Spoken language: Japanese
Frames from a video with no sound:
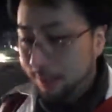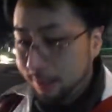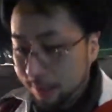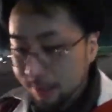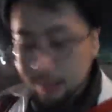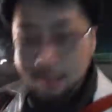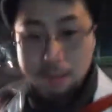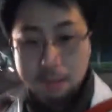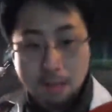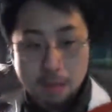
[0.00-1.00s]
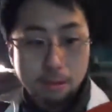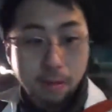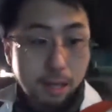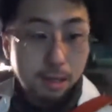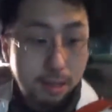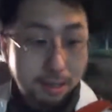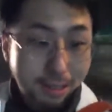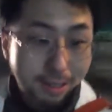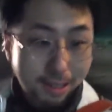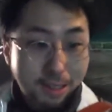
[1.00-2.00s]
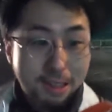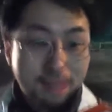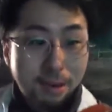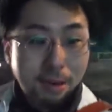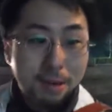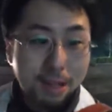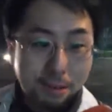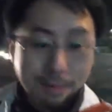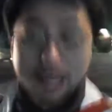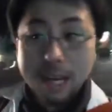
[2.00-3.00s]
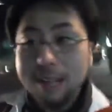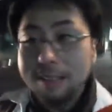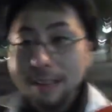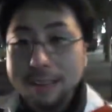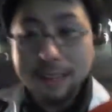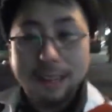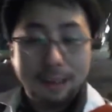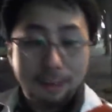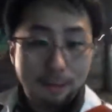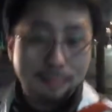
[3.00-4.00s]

蹴るわ理想はおめでとうまだ確定じゃないよまだ確定